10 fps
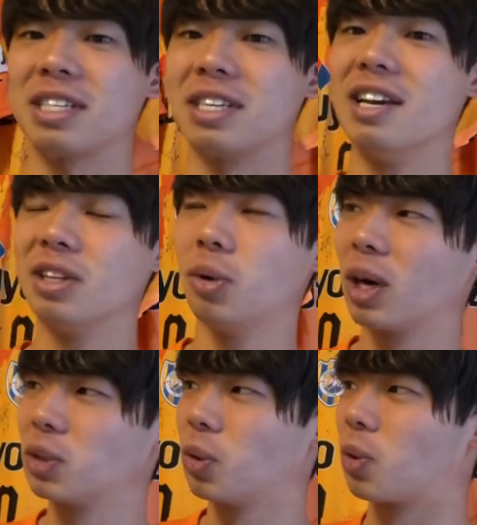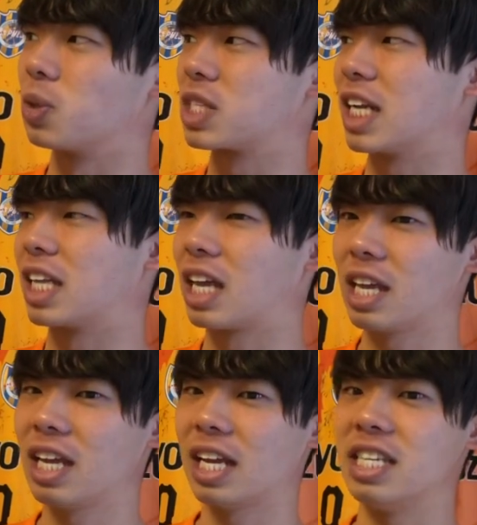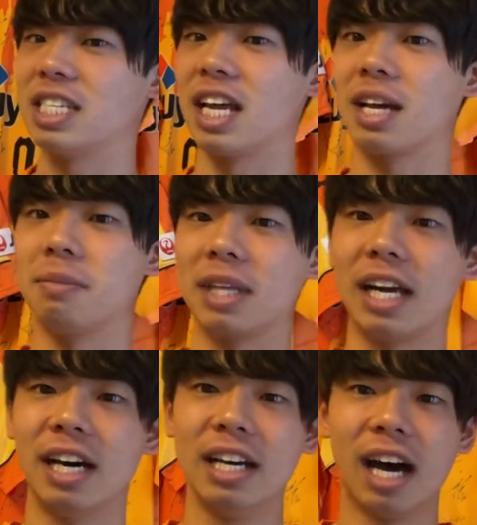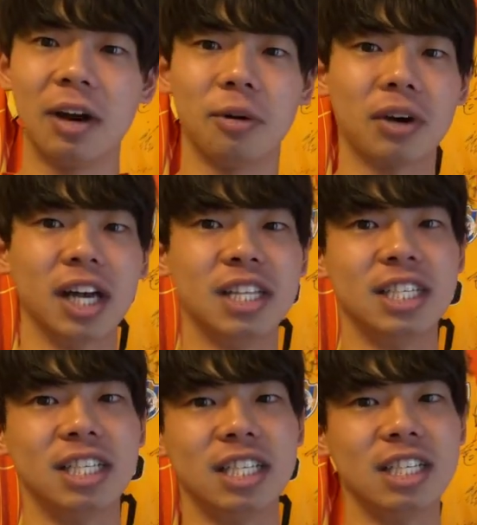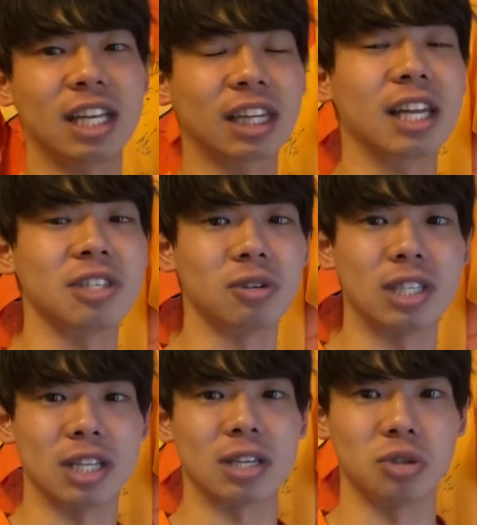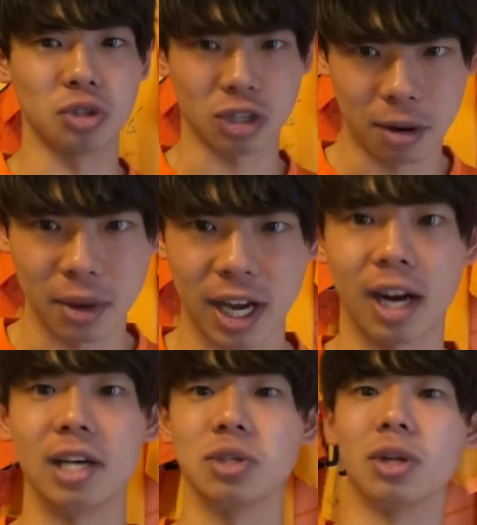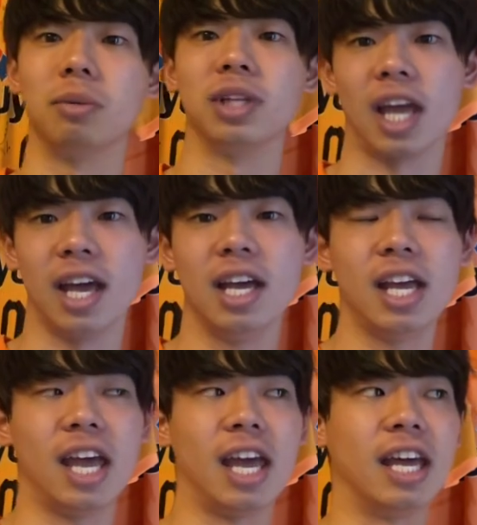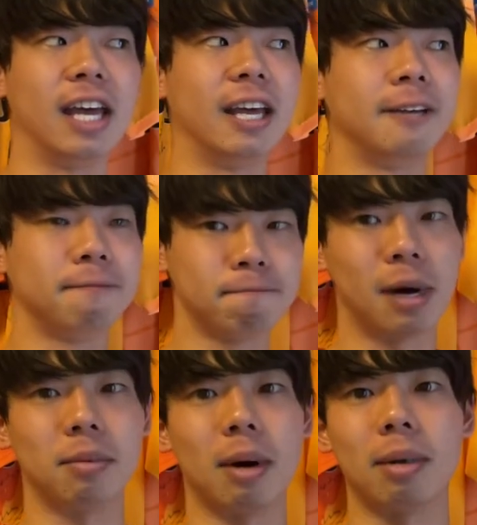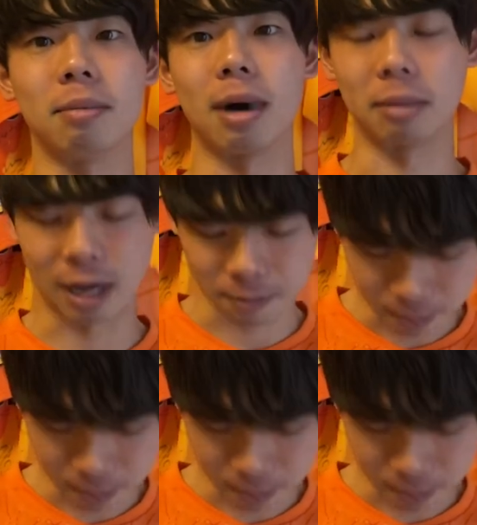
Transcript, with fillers: ず動画投稿すらできないんじゃないかみたいな、感じだったんですよ。実は数週間前から。そうだもんで、まあ、